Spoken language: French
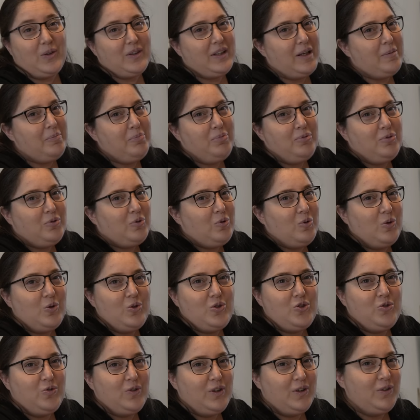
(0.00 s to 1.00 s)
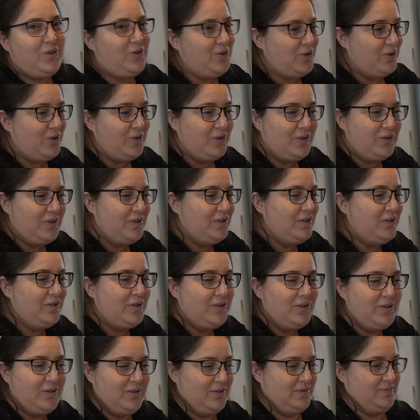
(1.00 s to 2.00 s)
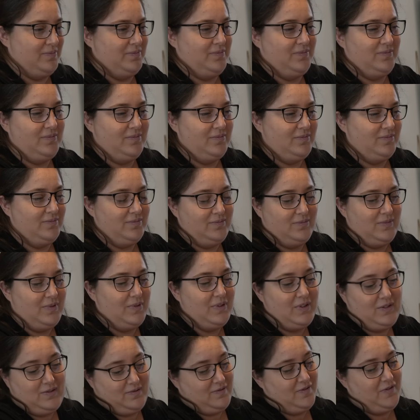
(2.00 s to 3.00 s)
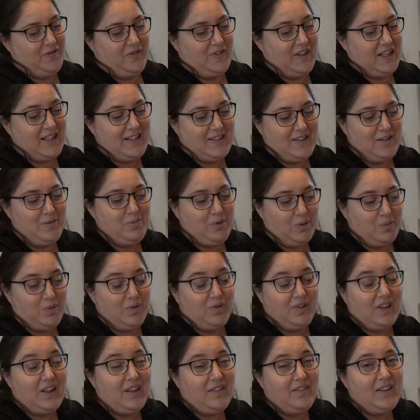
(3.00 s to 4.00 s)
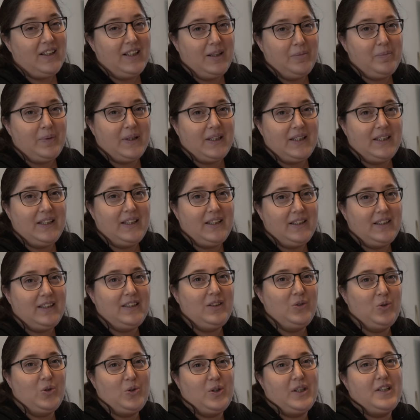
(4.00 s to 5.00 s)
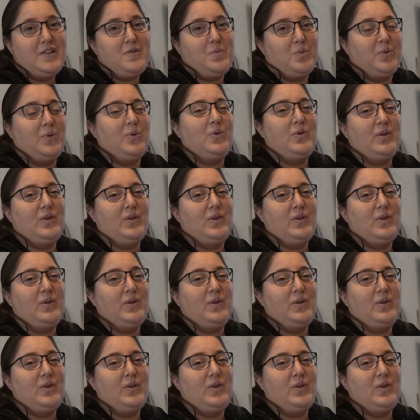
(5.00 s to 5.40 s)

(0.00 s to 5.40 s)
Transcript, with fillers: on n'a plus trop le choix de euh, faire ça pour pouvoir avoir les paniers qui nous correspondent.